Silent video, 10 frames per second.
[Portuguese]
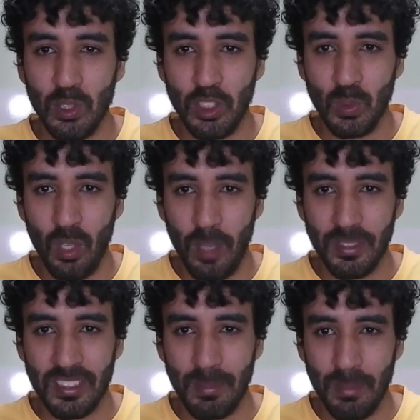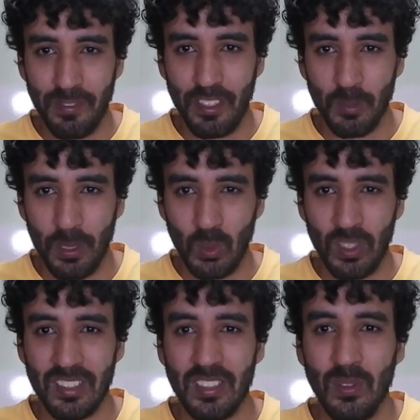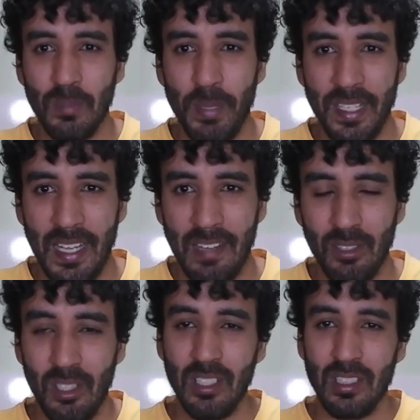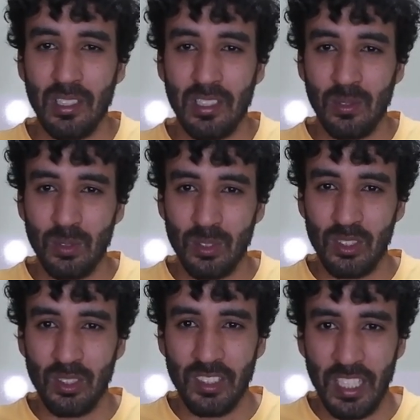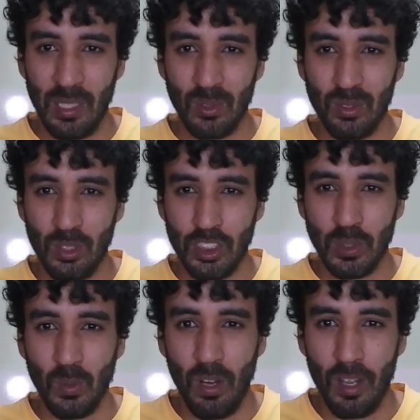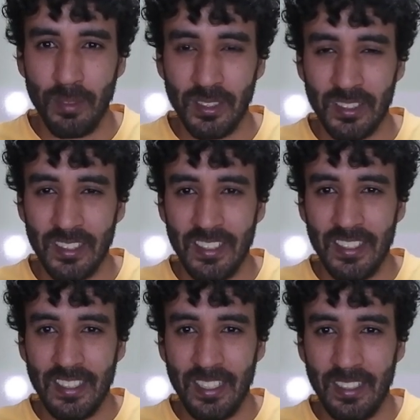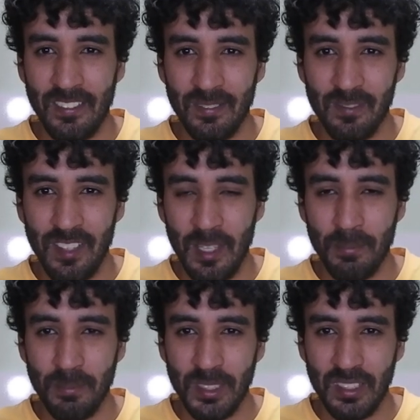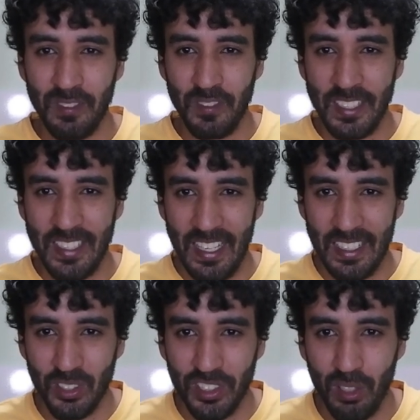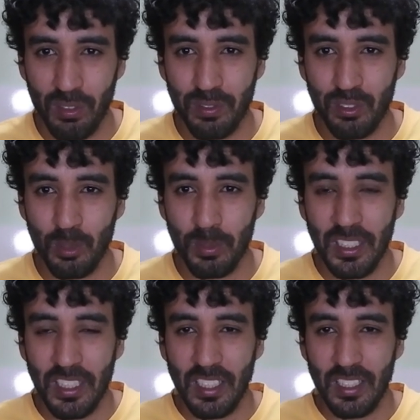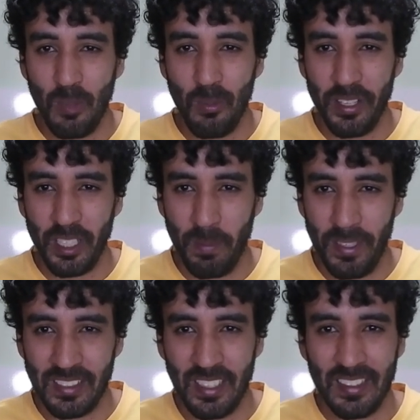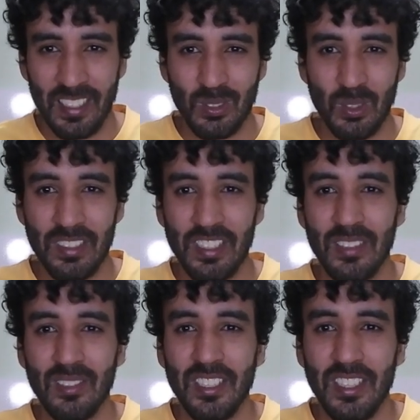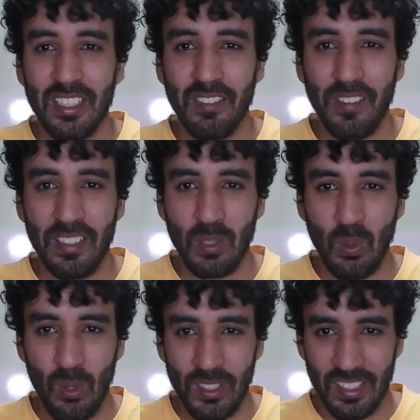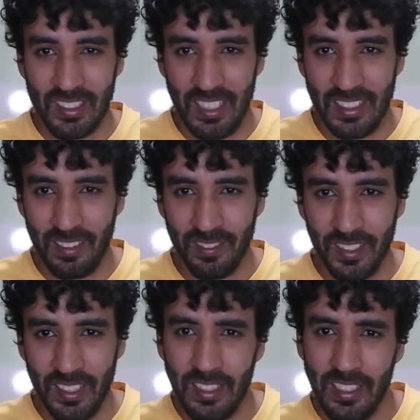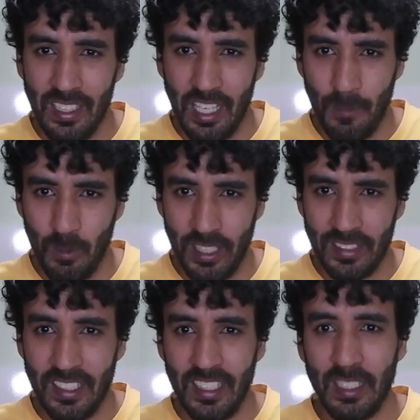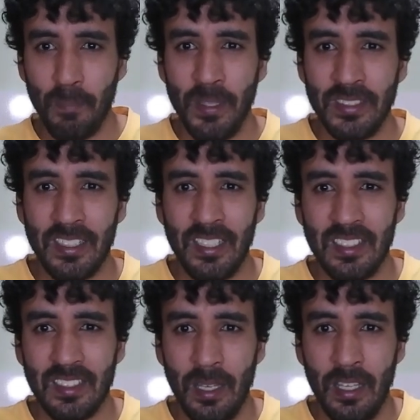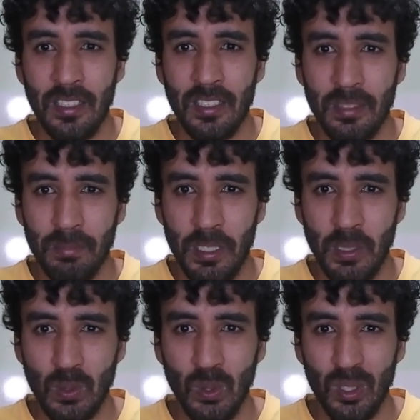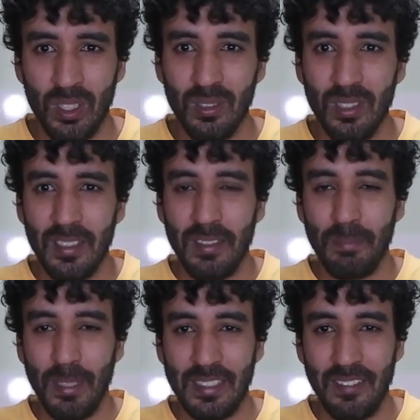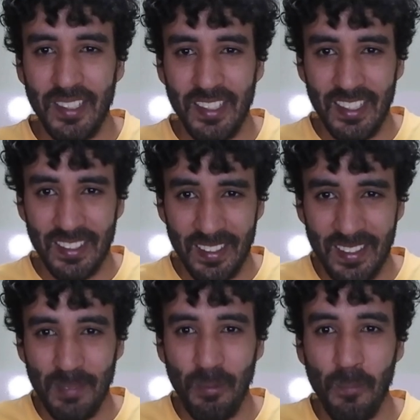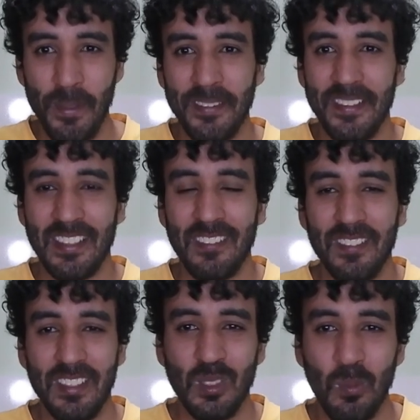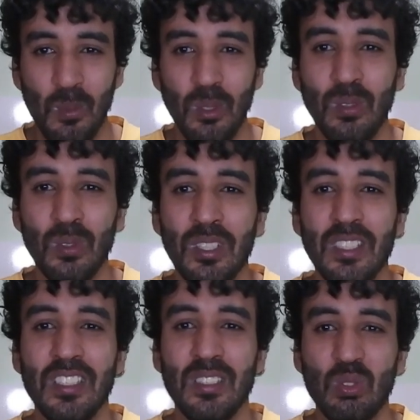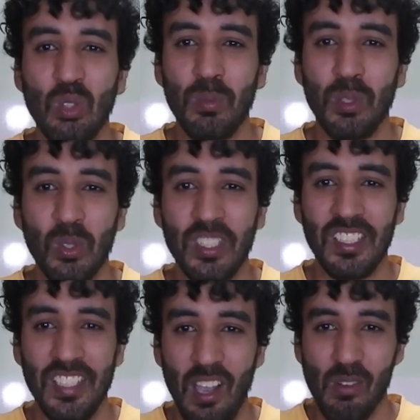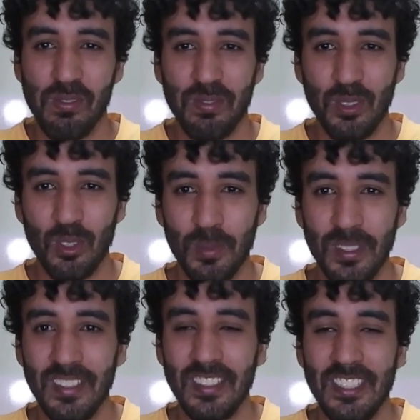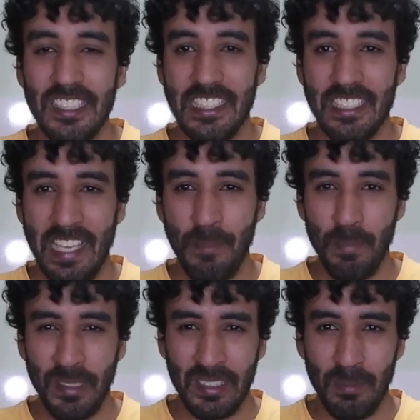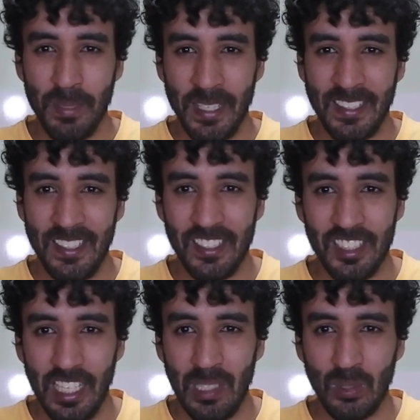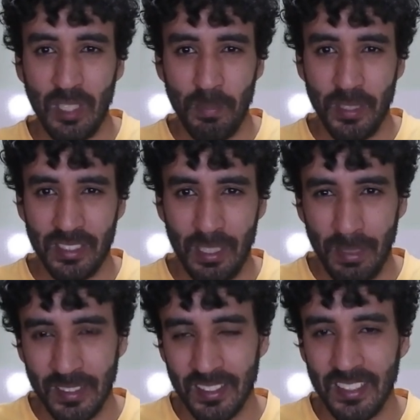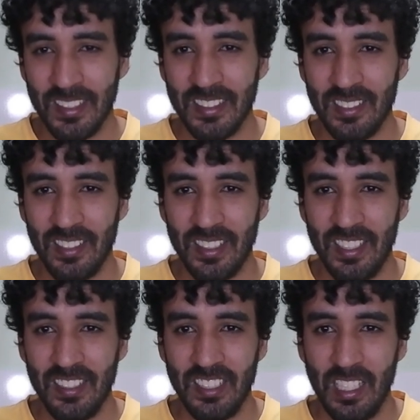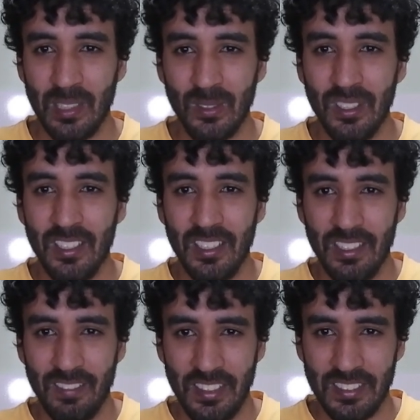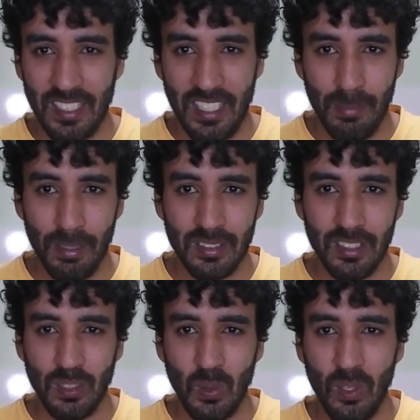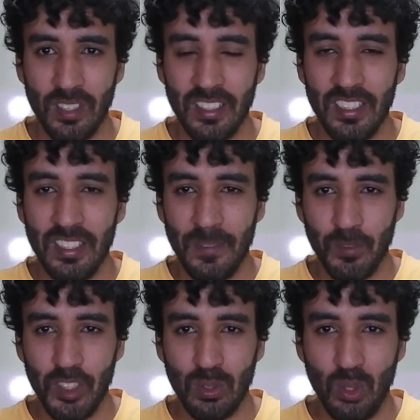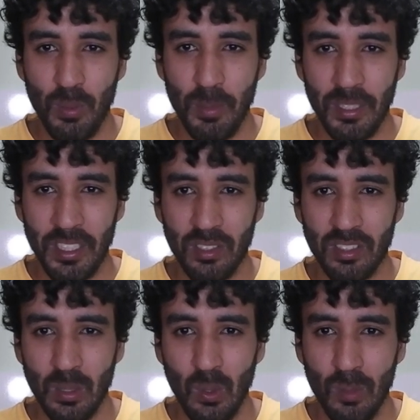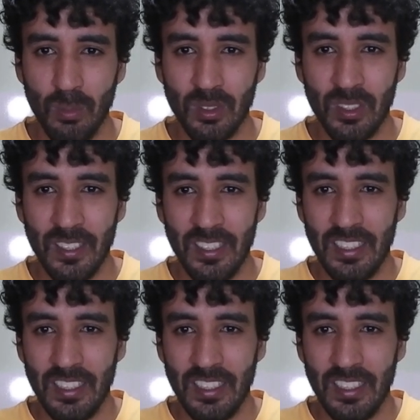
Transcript: o Tim Robbins também faz uma atuação impecável. Um dos diálogos do Tim Robbins, ele vai mistificar ali o que é o filme. Tem uma hora que parece que ele está surtando e falando coisas nada a ver. A mulher dele até pensa que ele está meio doido, mas na verdade naquele momento ele está falando muito sobre o que é o filme. Quem perceber aquele diálogo, quem prestar bastante atenção naquele diálogo, vai sacar bastante coisa de Sobre Meninos e Lobos.